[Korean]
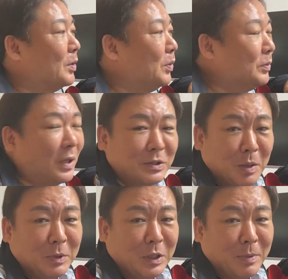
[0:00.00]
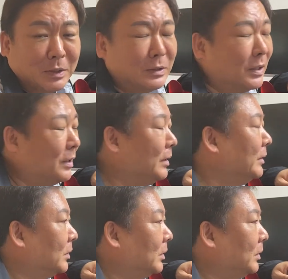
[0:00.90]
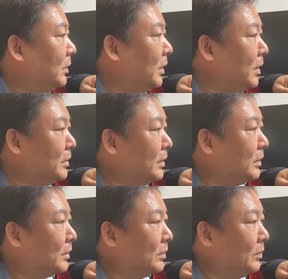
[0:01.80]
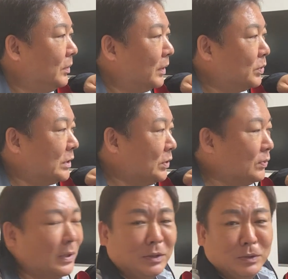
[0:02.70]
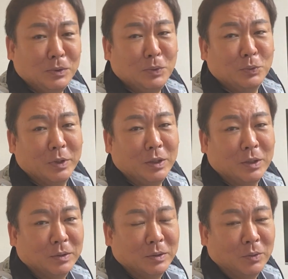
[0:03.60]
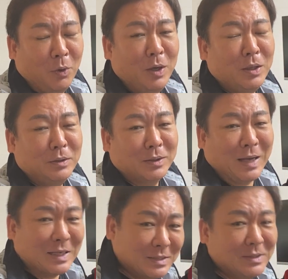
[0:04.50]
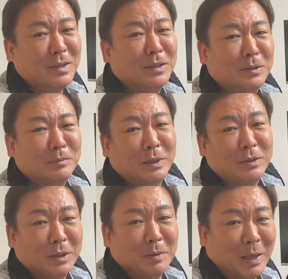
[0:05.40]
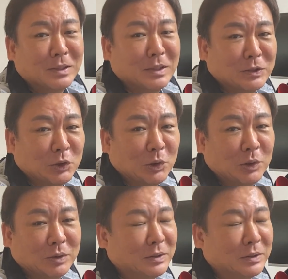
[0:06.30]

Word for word: 저도 되게 재밌게 봤는데, 이게 이제 우리가 지수 같은 경우에 원래는 가지아라는 말을 되게 많이 하죠.